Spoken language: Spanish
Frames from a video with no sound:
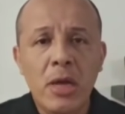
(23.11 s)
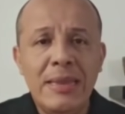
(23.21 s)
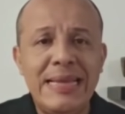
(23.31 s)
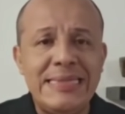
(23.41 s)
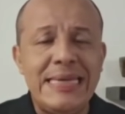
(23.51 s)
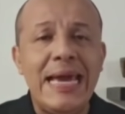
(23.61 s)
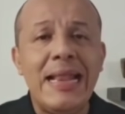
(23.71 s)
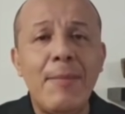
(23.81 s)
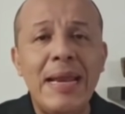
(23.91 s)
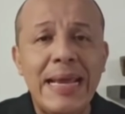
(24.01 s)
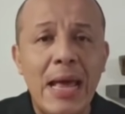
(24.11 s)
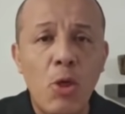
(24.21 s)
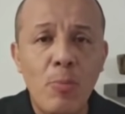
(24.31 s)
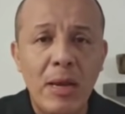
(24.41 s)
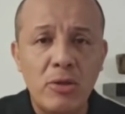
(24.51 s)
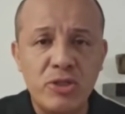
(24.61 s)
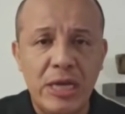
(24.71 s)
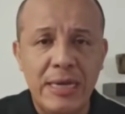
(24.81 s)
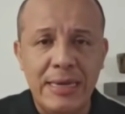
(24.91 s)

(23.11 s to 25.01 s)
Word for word: Ni siquiera el América de 2011,